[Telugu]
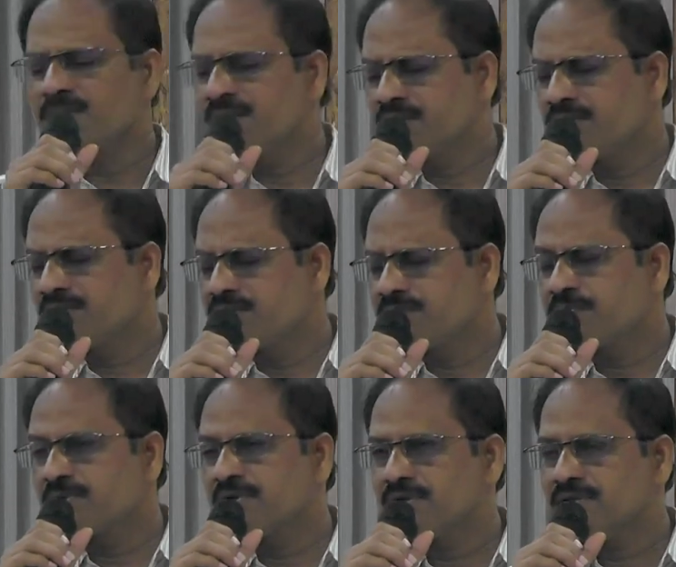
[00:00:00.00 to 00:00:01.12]
ఎన్ని ఉన్నాయి
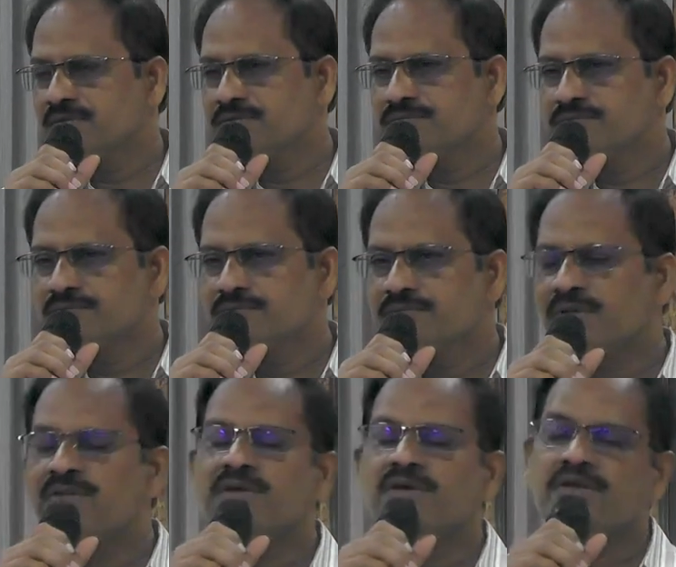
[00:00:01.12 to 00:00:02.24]
చెప్పండి
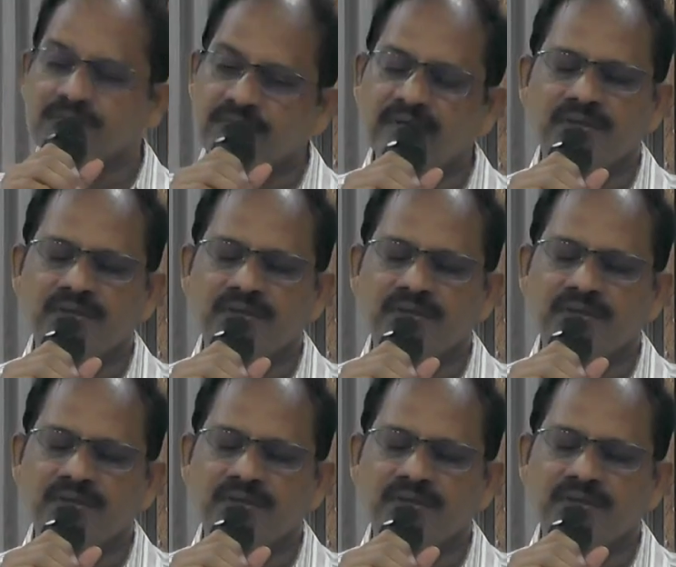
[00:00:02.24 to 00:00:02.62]
పదిహేను ఉన్నాయి